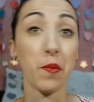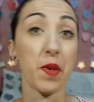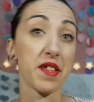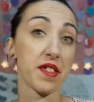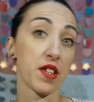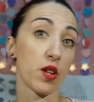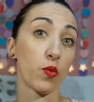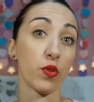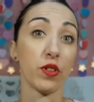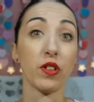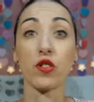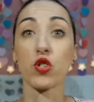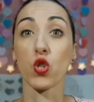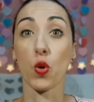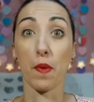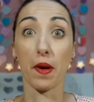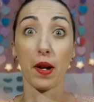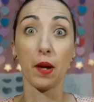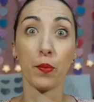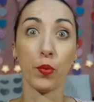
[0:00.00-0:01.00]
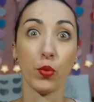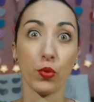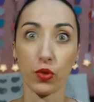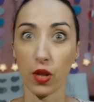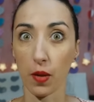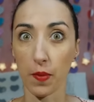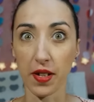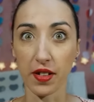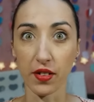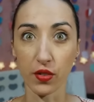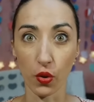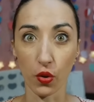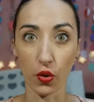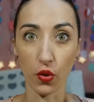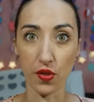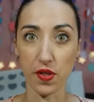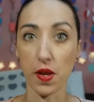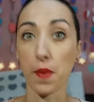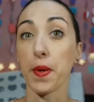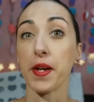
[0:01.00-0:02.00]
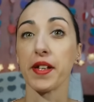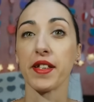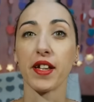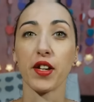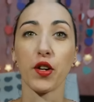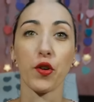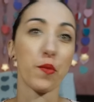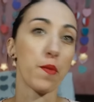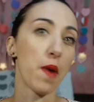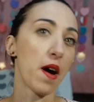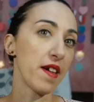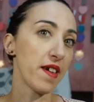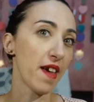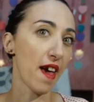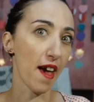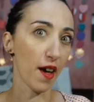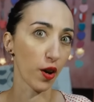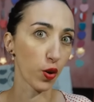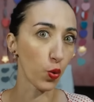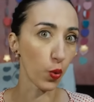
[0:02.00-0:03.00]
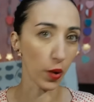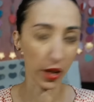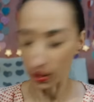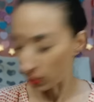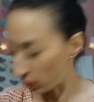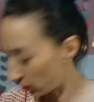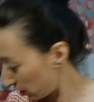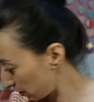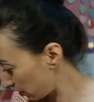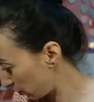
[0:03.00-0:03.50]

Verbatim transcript: mese, quindi insomma l'appuntamento lo sapete che ormai è quello.